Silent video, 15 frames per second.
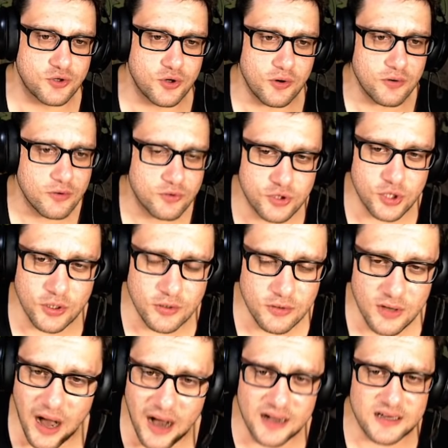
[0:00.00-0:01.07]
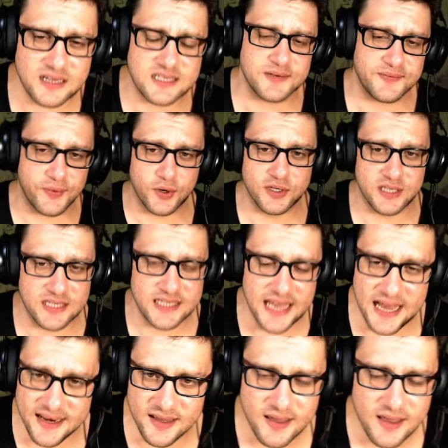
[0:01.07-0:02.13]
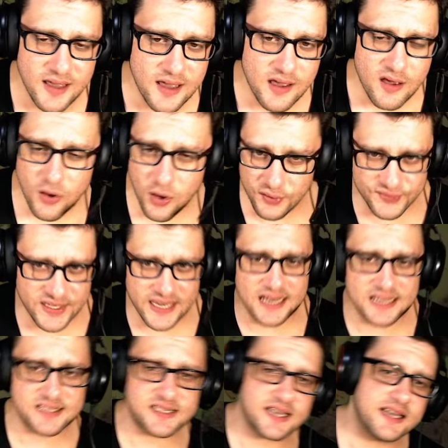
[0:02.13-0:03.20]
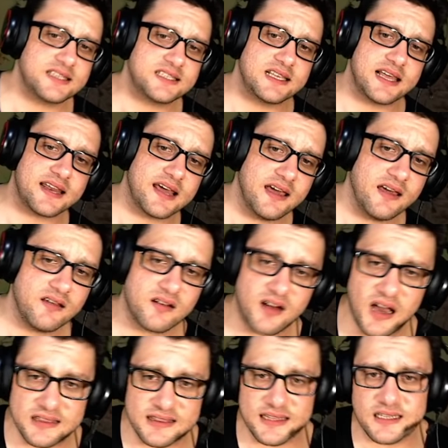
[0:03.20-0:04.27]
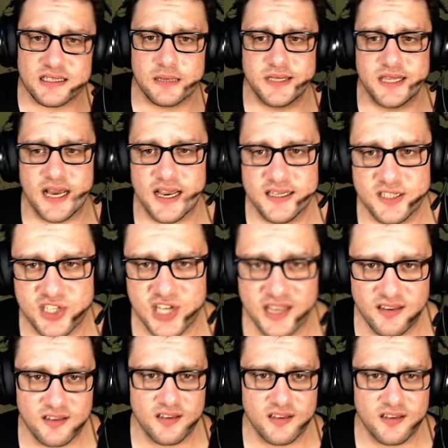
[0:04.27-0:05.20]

Çok çok agresif oynadı. Yani öfkeye atsa yetilere rahatlıkla bina inecek.